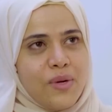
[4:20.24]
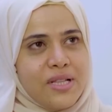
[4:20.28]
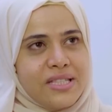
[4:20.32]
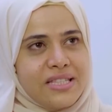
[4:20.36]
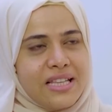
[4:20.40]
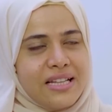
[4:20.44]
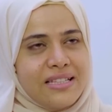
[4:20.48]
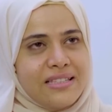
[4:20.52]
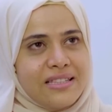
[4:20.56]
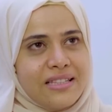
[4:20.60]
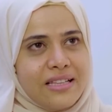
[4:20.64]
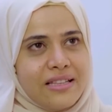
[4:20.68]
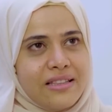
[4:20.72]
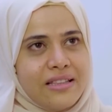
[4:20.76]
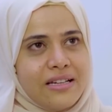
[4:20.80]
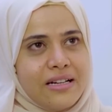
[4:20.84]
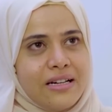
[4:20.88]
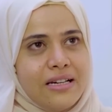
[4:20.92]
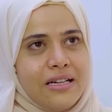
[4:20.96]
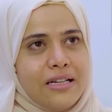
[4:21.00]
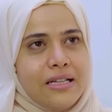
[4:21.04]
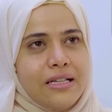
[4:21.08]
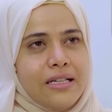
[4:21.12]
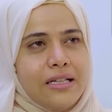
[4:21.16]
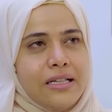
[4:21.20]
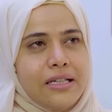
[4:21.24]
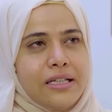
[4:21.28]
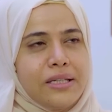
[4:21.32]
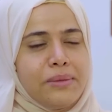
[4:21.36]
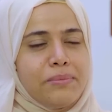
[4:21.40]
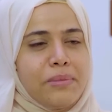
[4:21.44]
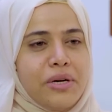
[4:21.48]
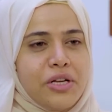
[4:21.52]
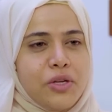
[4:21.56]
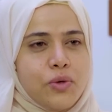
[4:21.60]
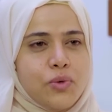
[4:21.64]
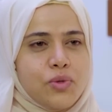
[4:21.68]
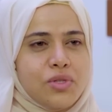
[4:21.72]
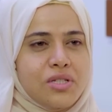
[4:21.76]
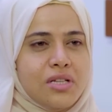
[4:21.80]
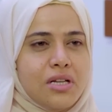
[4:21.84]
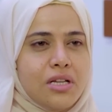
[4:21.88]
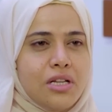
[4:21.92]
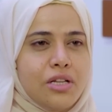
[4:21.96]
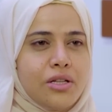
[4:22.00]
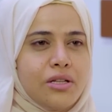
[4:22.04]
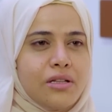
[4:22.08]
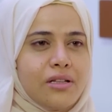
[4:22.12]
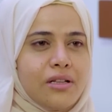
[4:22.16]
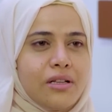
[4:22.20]
انتظر لين ما
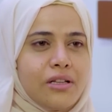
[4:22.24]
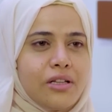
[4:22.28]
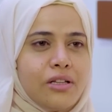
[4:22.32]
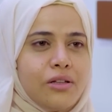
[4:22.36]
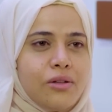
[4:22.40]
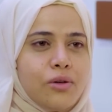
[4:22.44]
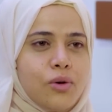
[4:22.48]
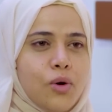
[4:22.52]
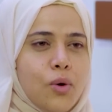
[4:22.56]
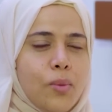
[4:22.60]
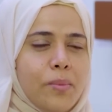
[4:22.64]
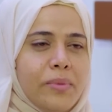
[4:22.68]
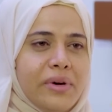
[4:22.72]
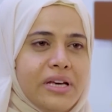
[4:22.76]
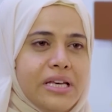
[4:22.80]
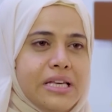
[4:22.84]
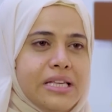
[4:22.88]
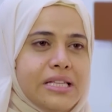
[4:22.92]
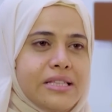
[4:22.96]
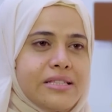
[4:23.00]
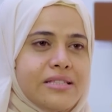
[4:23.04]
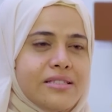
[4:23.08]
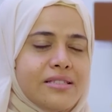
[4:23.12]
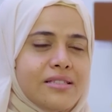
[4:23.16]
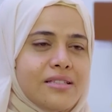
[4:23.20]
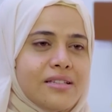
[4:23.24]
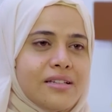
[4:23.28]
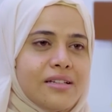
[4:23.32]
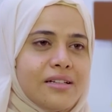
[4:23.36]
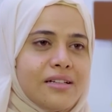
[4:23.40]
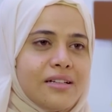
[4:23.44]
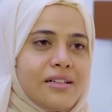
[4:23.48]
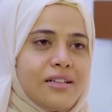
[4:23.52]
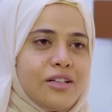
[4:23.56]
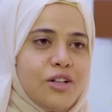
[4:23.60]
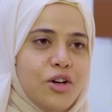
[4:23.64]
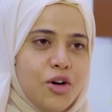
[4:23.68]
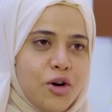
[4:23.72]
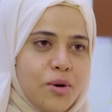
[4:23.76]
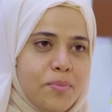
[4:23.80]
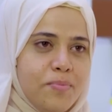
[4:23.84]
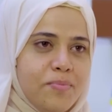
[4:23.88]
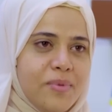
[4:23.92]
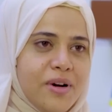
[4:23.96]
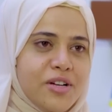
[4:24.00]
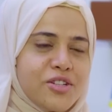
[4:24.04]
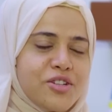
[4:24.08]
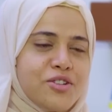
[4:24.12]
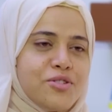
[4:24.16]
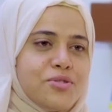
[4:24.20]
يوصل يوم عيد آه، الحب
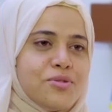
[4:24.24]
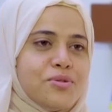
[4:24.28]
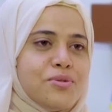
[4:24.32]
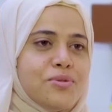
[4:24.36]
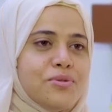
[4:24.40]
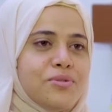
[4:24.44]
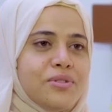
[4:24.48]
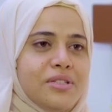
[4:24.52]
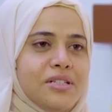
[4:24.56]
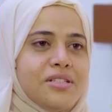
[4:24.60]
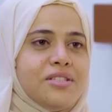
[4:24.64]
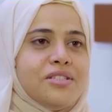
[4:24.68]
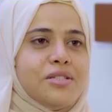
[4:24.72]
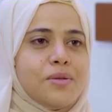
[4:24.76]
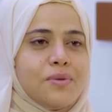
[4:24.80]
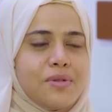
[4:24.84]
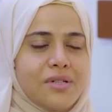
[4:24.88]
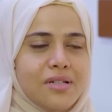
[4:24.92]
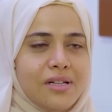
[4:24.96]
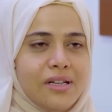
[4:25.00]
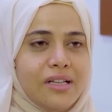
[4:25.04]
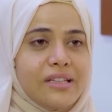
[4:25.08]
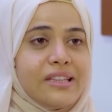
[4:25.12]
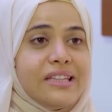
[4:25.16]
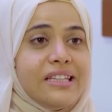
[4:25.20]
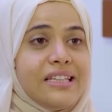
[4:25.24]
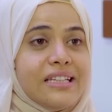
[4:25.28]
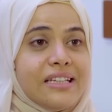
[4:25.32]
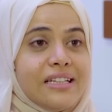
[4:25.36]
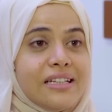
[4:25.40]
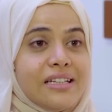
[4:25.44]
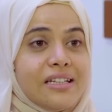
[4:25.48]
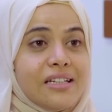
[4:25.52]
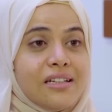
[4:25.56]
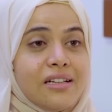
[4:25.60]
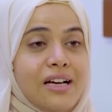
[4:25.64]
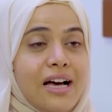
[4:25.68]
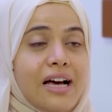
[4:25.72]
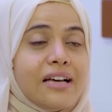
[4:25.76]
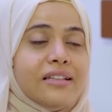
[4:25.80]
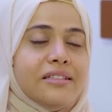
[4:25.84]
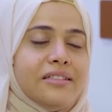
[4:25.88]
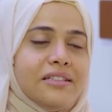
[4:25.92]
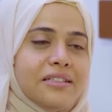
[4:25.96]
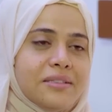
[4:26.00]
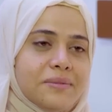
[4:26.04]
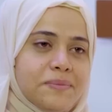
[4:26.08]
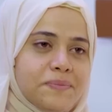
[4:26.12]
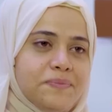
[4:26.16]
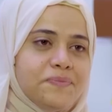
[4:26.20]
عشان يكون عيد زواج عيد آه،
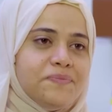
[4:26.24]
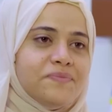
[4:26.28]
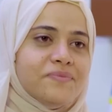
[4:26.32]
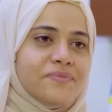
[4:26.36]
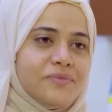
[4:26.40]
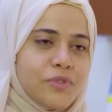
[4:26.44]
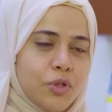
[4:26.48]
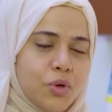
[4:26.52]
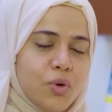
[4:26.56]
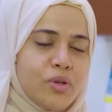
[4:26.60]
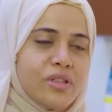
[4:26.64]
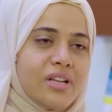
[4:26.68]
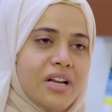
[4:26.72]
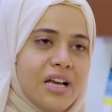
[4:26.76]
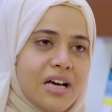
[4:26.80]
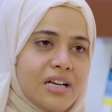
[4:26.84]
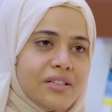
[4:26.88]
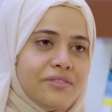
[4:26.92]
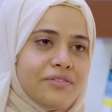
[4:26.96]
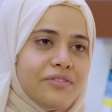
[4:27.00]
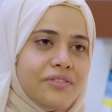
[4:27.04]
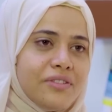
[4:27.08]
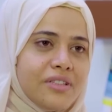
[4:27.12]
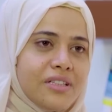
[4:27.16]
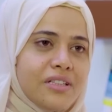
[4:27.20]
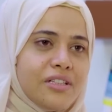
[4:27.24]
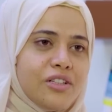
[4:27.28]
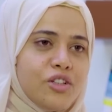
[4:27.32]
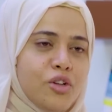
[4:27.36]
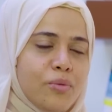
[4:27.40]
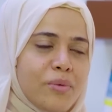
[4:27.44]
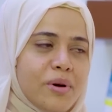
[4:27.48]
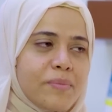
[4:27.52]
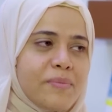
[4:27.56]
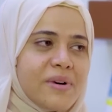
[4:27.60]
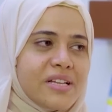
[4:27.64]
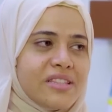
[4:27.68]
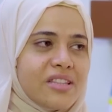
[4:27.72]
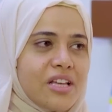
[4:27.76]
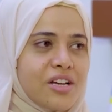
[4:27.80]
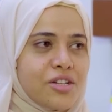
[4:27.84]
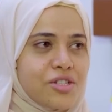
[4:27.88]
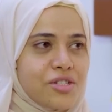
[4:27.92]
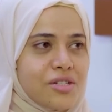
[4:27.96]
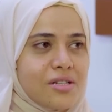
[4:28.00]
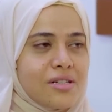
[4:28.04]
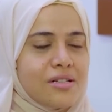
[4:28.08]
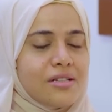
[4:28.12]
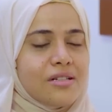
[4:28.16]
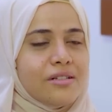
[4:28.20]
عقدنا يكون العقد في يوم
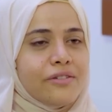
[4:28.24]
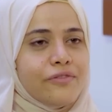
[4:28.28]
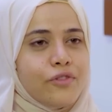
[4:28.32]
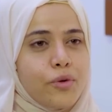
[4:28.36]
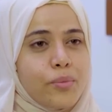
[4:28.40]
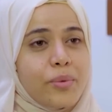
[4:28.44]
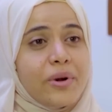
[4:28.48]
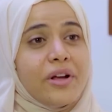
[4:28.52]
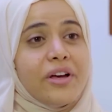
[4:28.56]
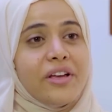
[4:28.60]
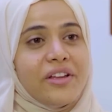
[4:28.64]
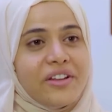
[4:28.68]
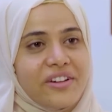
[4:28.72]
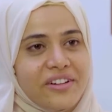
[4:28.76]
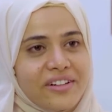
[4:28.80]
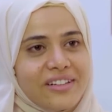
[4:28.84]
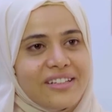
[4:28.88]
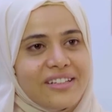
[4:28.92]
14 فبراير